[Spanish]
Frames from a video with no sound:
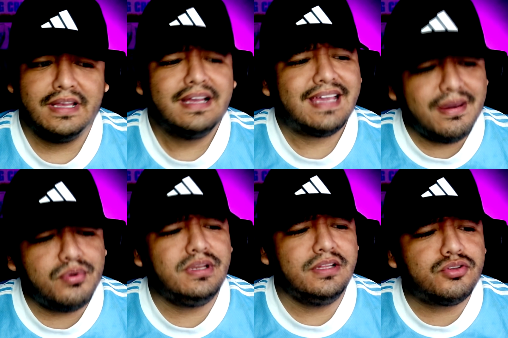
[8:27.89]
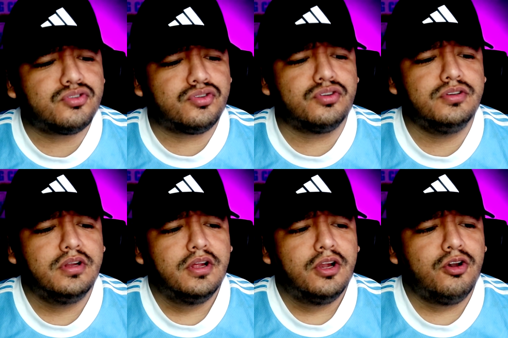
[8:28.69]
Qué bonitos son
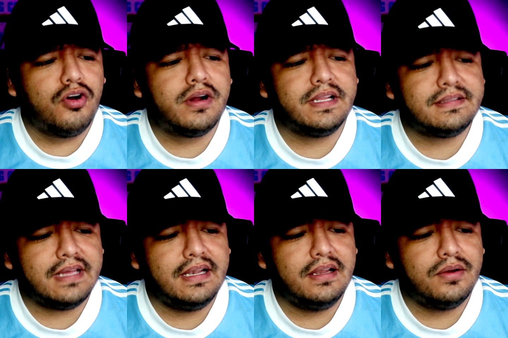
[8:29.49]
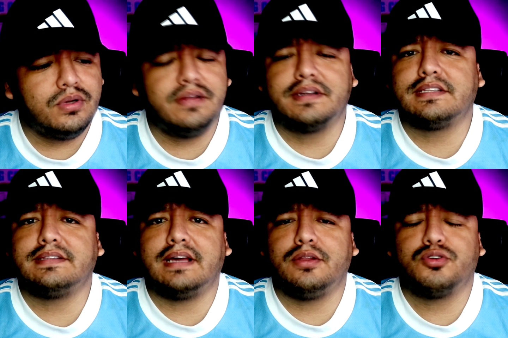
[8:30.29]
los cristal
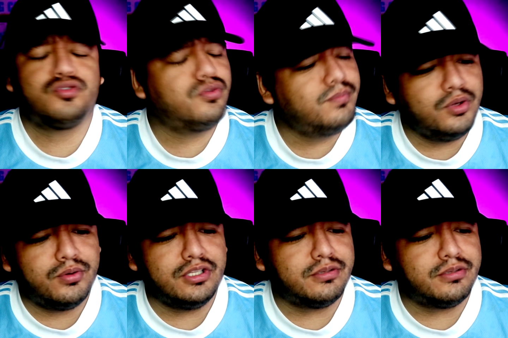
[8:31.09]
universitarios. Son muy bonitos.